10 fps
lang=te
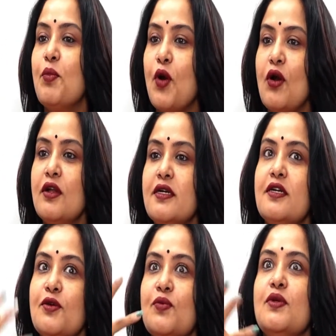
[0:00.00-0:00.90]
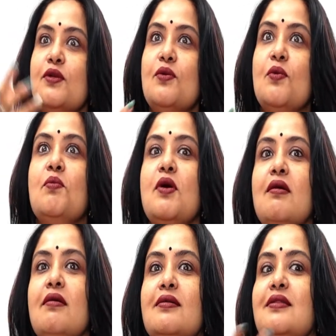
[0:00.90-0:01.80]
ప్రోడక్ట్ యూ విల్ నో ఉమ్మా
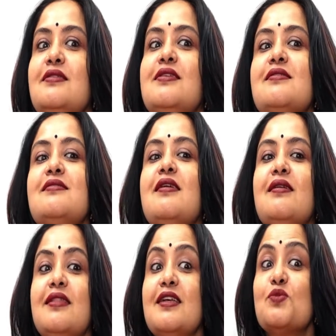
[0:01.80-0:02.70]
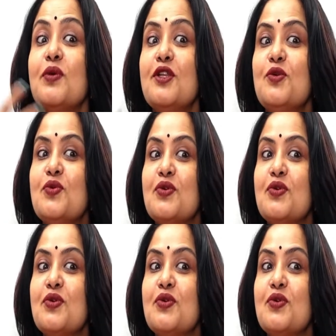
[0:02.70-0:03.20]
ఇది చేశారా దట్స్ వెన్ యూ